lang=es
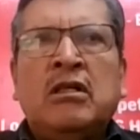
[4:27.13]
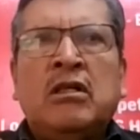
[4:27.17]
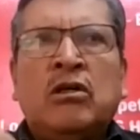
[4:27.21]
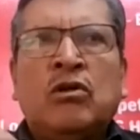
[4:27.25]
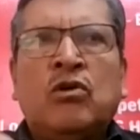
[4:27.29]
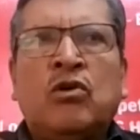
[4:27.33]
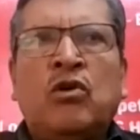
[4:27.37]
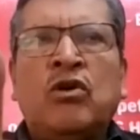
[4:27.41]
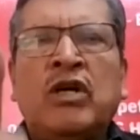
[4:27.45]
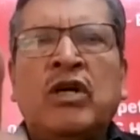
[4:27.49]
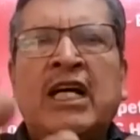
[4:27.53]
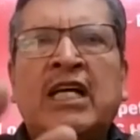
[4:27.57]

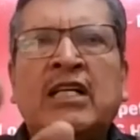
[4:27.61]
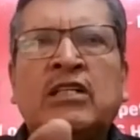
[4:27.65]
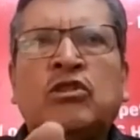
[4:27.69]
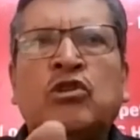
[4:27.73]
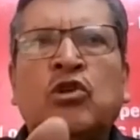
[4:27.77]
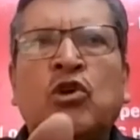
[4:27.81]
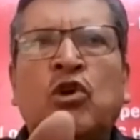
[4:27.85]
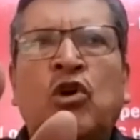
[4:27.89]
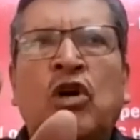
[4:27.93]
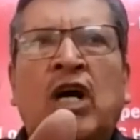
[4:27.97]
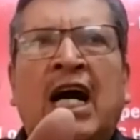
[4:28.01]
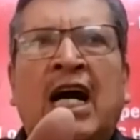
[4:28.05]
Con
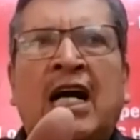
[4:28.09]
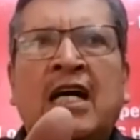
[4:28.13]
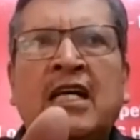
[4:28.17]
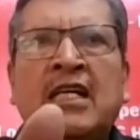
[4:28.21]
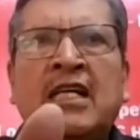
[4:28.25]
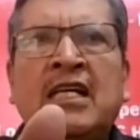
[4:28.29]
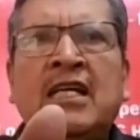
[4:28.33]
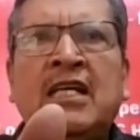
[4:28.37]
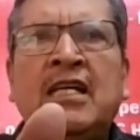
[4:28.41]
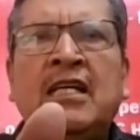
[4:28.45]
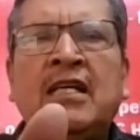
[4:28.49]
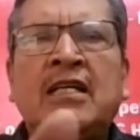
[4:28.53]
eso
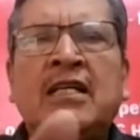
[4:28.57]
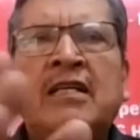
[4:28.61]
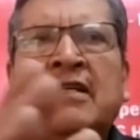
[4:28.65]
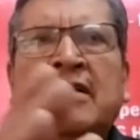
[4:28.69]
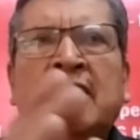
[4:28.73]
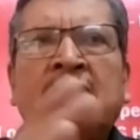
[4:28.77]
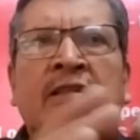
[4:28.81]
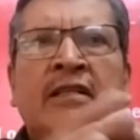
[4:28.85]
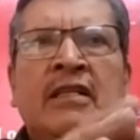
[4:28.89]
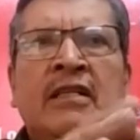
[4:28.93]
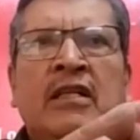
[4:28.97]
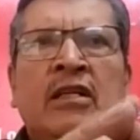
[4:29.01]
ahí
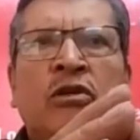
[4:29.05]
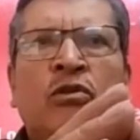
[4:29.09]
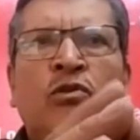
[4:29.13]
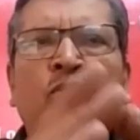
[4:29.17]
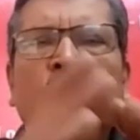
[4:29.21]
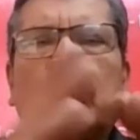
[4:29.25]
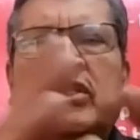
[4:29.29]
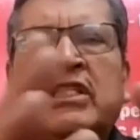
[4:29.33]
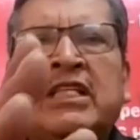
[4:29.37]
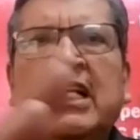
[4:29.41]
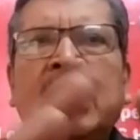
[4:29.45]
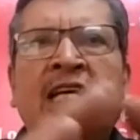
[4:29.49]

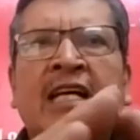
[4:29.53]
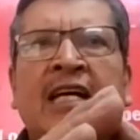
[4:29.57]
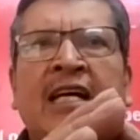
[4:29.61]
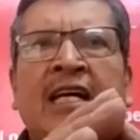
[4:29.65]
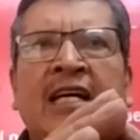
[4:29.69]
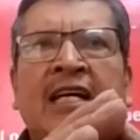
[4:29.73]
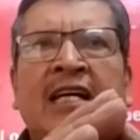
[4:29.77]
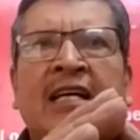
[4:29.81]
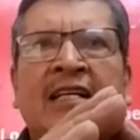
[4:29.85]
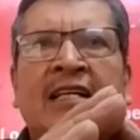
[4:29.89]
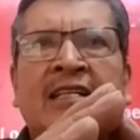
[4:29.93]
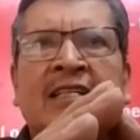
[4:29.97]
usted
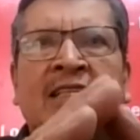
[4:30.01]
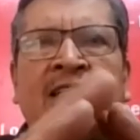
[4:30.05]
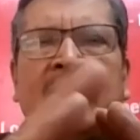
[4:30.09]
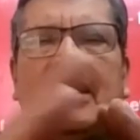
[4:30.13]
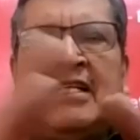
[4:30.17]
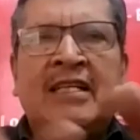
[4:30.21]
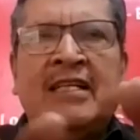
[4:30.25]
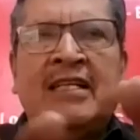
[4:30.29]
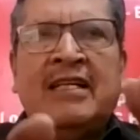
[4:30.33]
eh,